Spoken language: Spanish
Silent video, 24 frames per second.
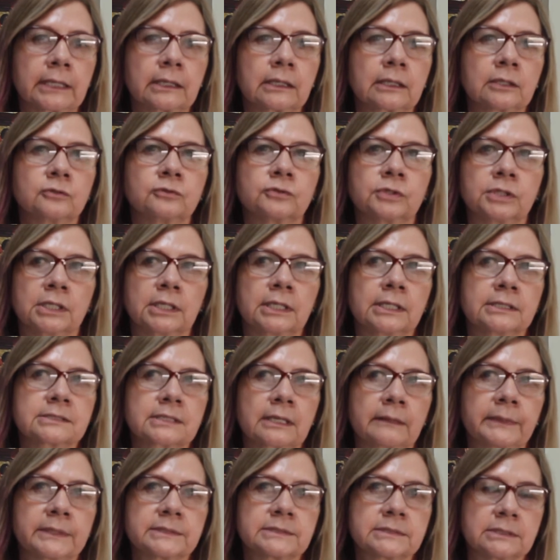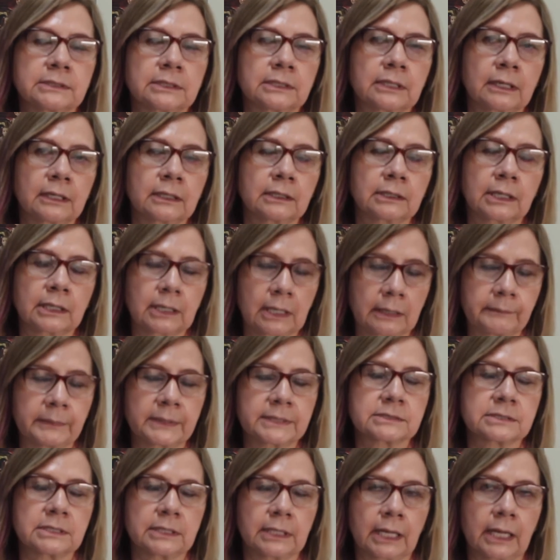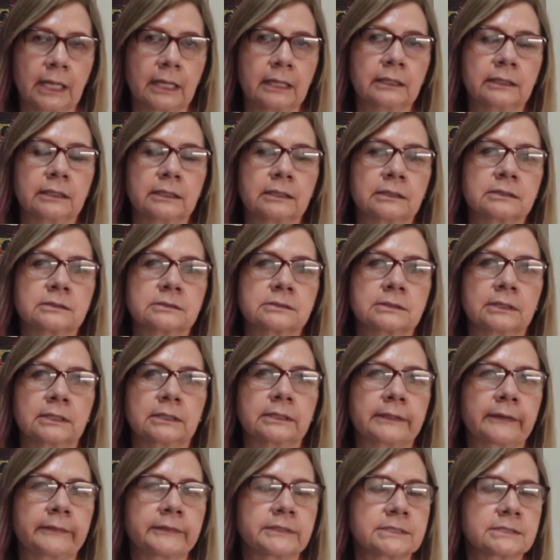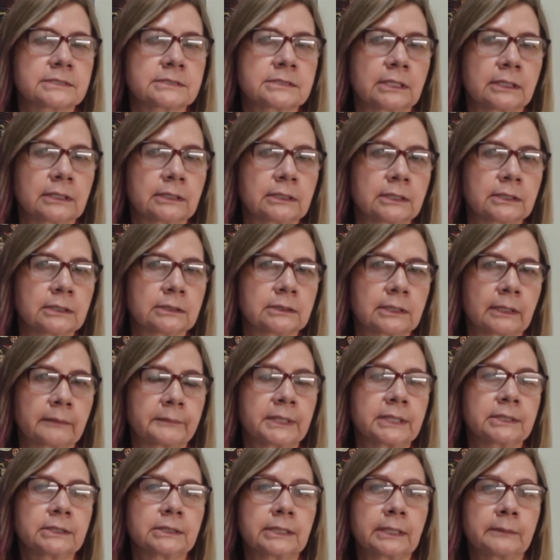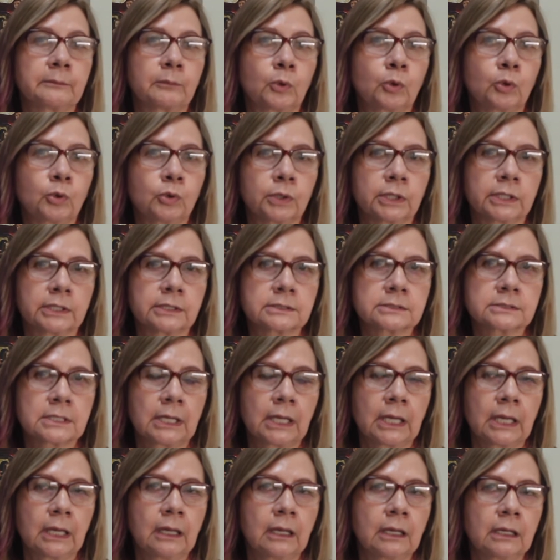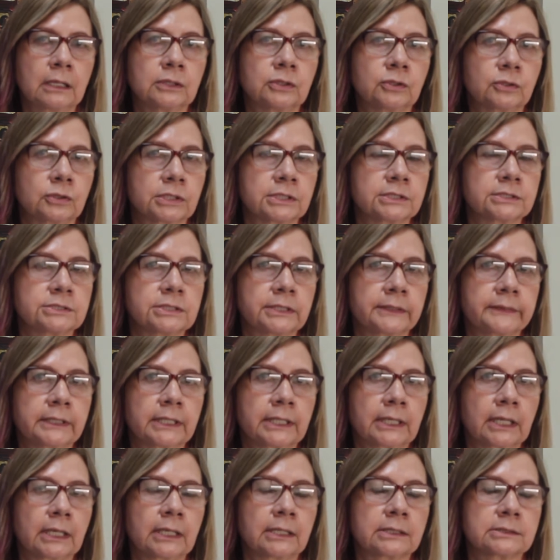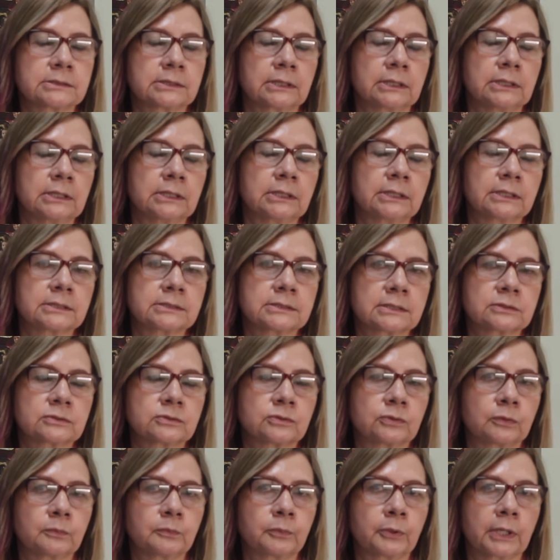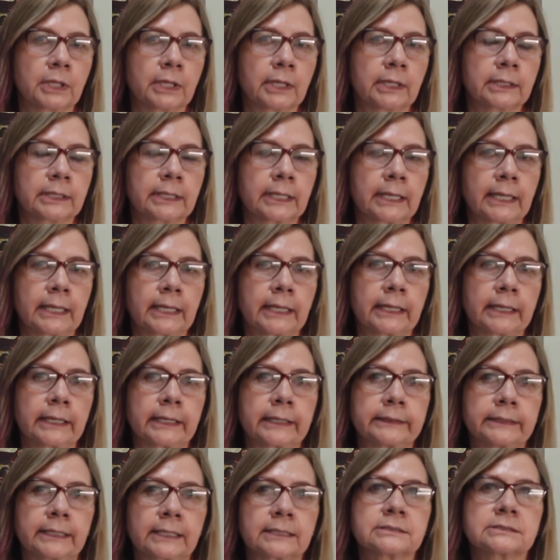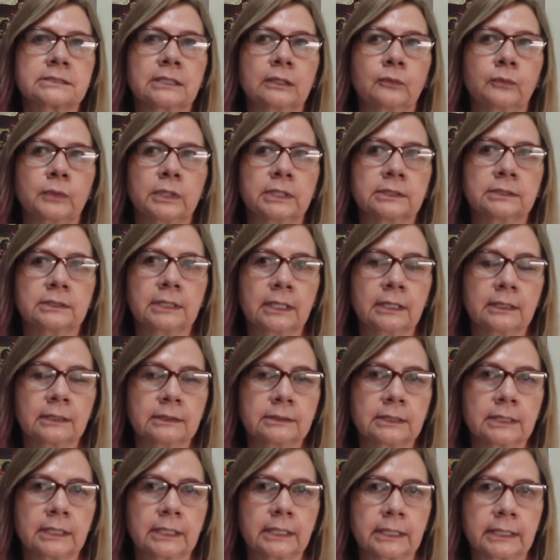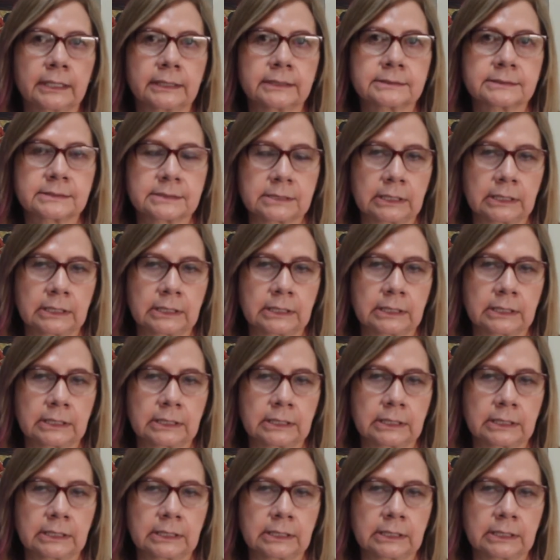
creen que no tienen las capacidades, eh, a veces sienten también temores. Entonces es chévere que las niñas esto puedan eh, darse cuenta de que